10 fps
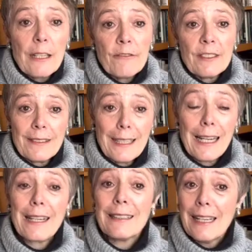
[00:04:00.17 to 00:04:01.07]
y
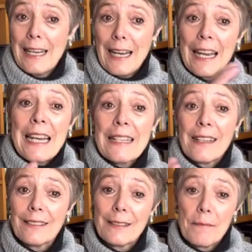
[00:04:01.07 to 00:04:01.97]
festejar el
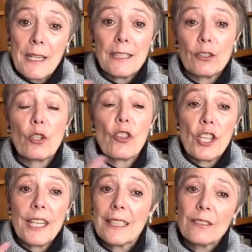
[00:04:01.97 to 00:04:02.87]
nacimiento
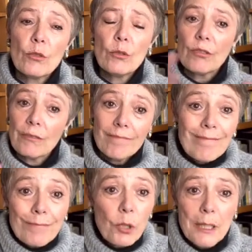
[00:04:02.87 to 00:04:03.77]
de Jesús.
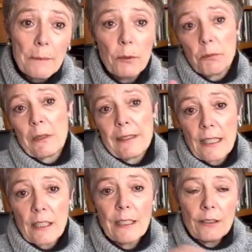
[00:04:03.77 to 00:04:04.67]
¿Por qué? Pues, pues
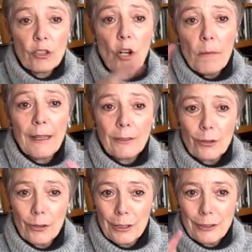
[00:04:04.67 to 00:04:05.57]
en, en, Roma
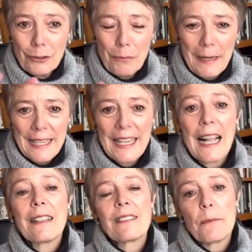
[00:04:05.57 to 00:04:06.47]
todo de esta
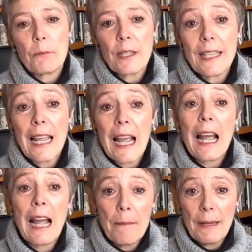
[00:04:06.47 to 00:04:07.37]
manera se puede
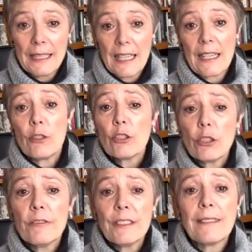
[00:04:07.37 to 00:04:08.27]
amarrar.
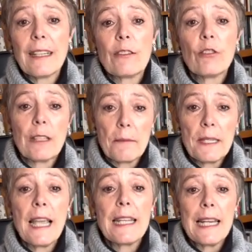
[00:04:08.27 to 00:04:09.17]
Otro festejo que
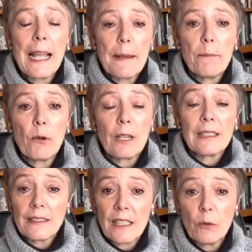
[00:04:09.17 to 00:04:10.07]
había en la época
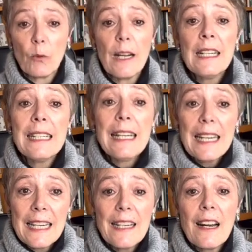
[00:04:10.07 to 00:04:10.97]
antigua
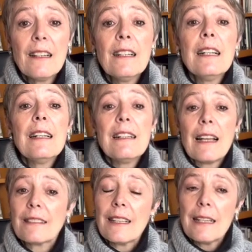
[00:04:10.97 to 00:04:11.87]
eran
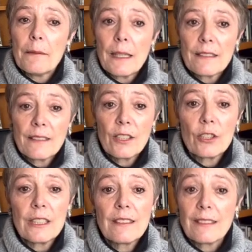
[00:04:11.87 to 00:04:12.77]
las celebraciones